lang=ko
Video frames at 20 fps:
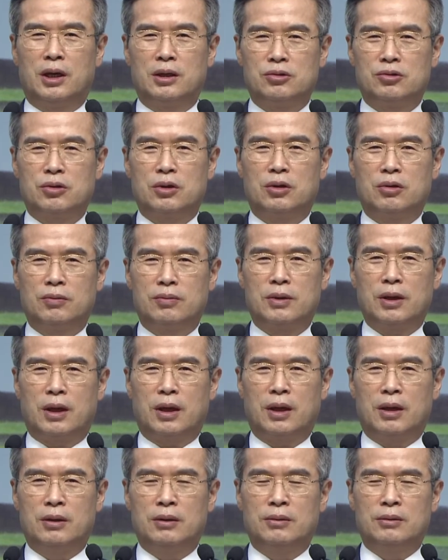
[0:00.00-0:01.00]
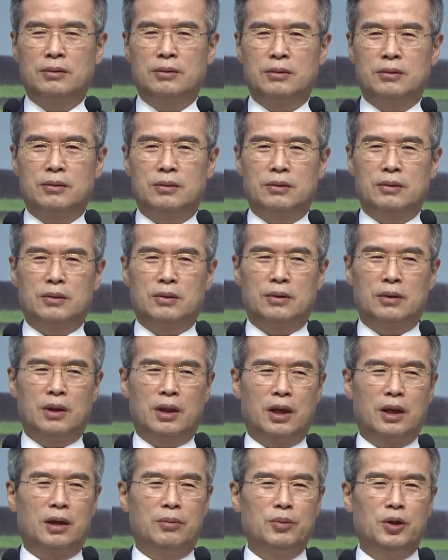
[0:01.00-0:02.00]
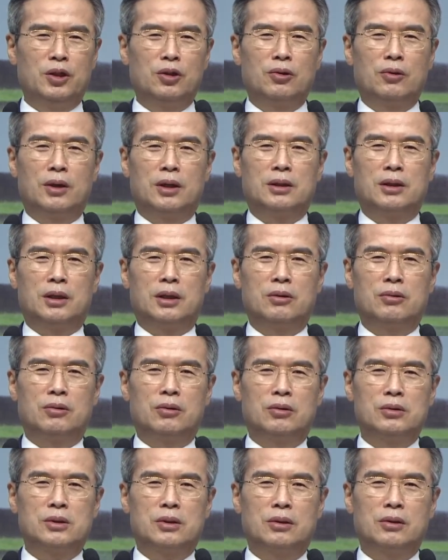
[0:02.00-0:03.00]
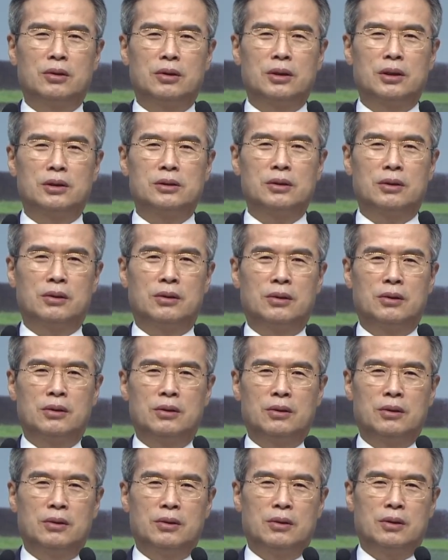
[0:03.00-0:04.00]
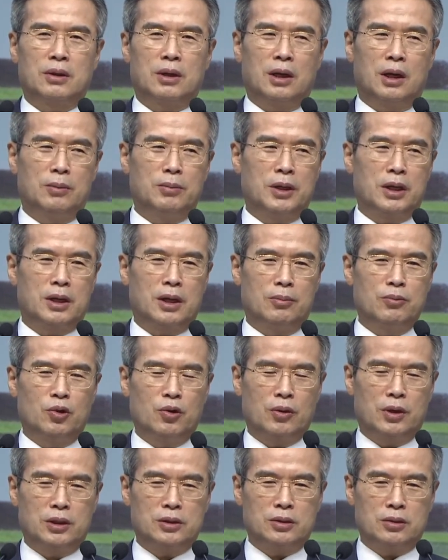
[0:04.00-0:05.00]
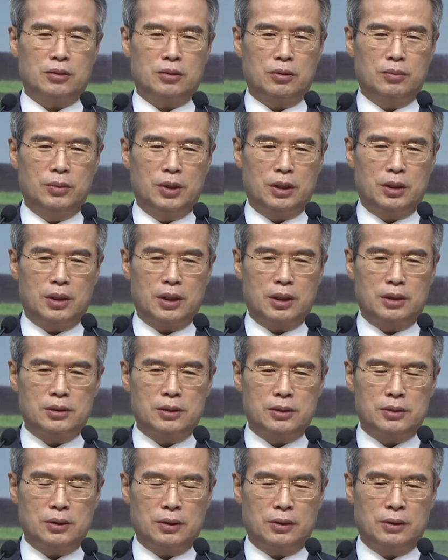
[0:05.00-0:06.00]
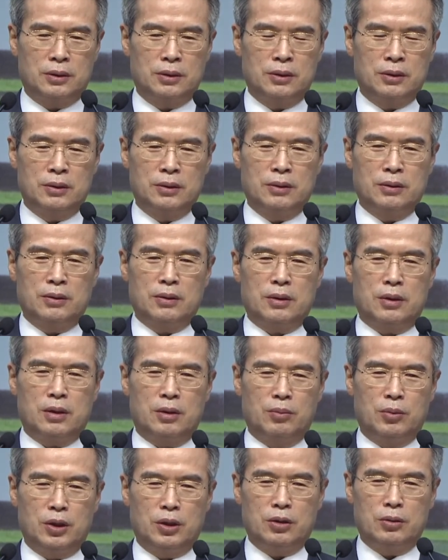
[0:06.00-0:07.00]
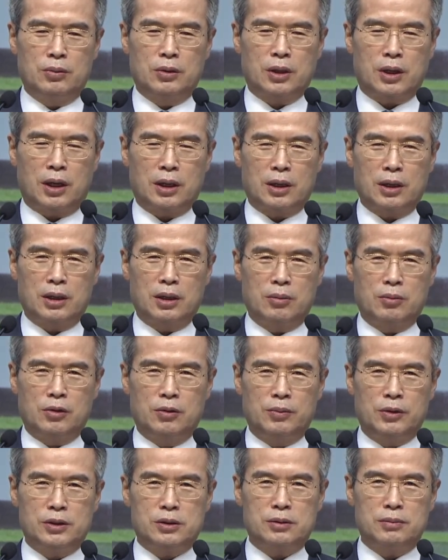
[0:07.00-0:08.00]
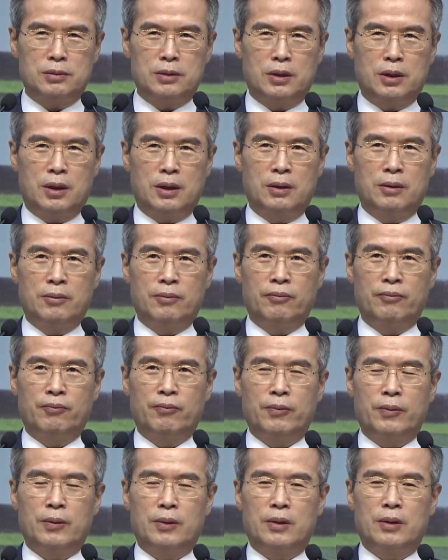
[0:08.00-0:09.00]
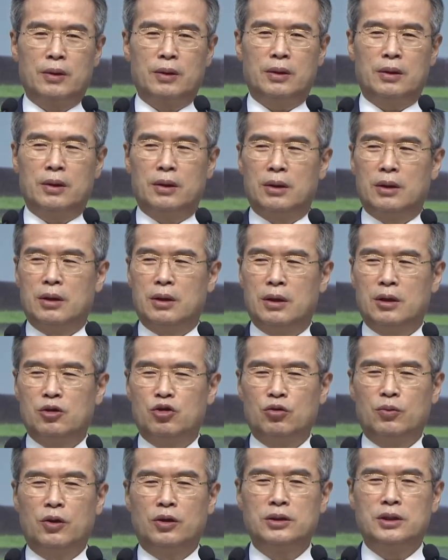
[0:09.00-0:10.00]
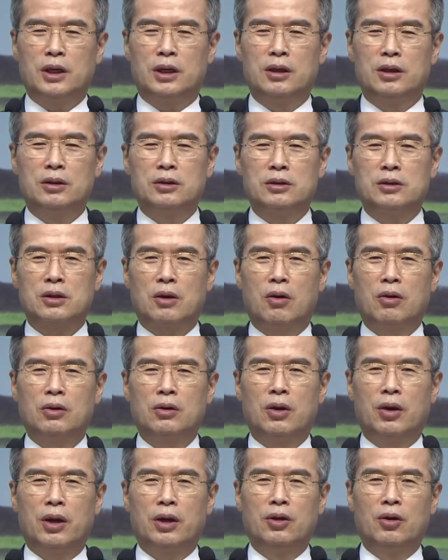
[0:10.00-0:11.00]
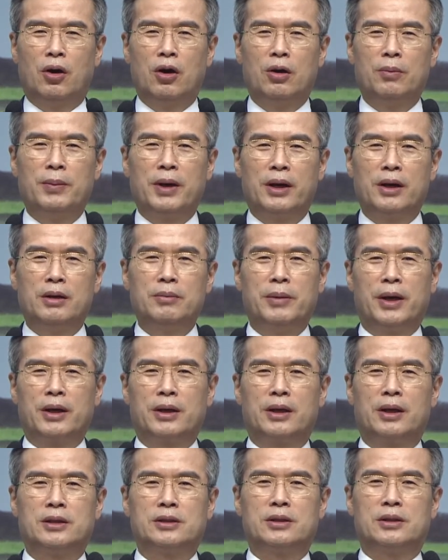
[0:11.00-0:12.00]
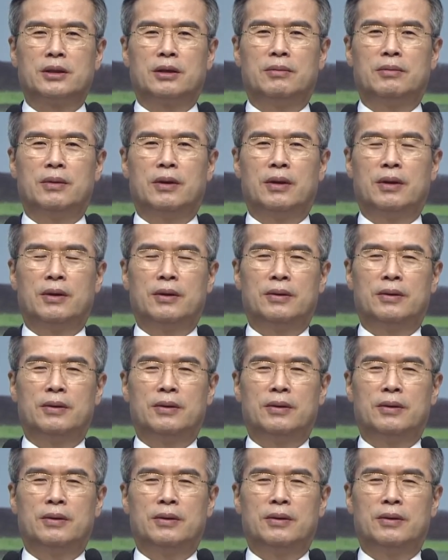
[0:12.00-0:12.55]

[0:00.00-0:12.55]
할 수가 없다. 내가 믿는 것 같아도 성령께서 감화 감동하시고 믿게 하셔서 믿음을 갖게 됨을 믿습니다. 아, 두 번째는 성령의 열매를 맺게 하시는 겁니다.